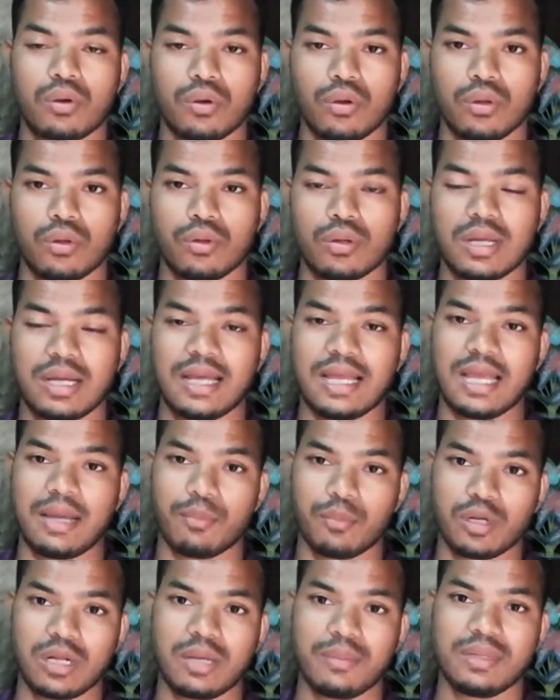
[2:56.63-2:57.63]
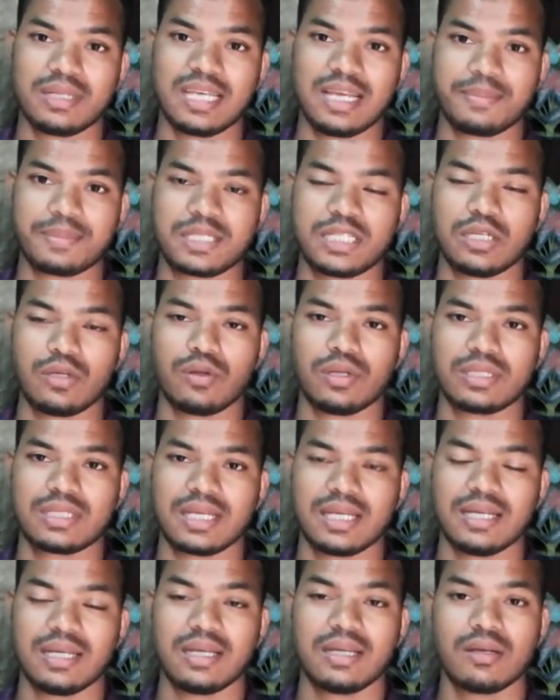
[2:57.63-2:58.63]
কলোনা এমন নামে যে অ্যাপসটি
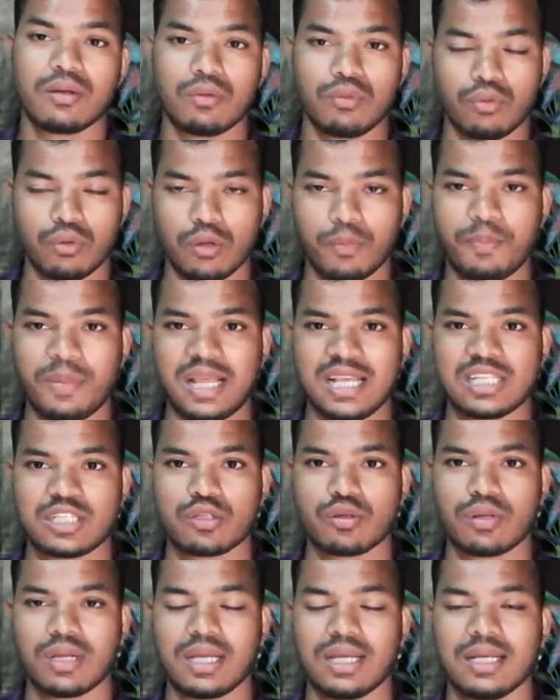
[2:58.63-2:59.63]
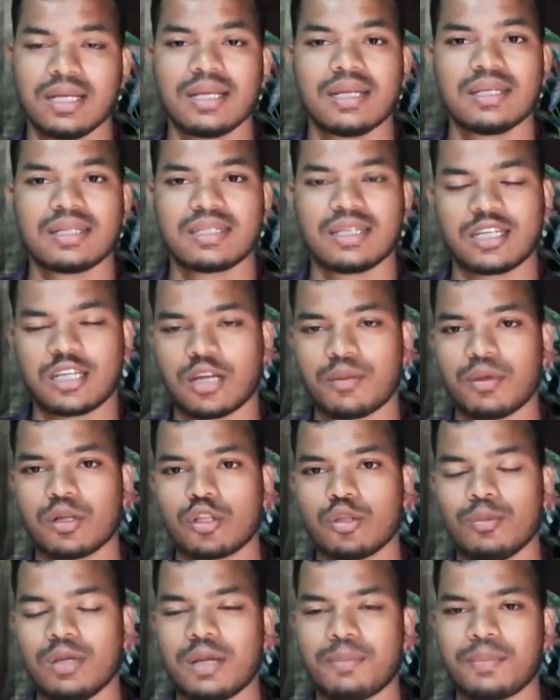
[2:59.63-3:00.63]
রয়েছে গুগল প্লে স্টোরে সেটার
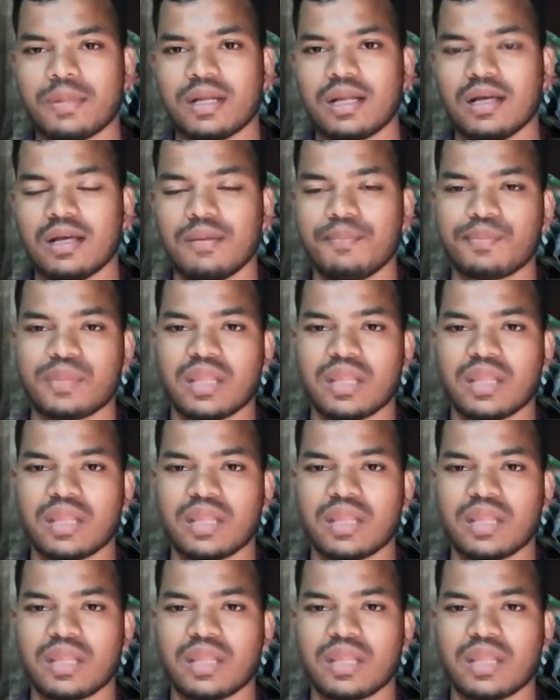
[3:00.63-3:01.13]
মাধ্যমে আপনারা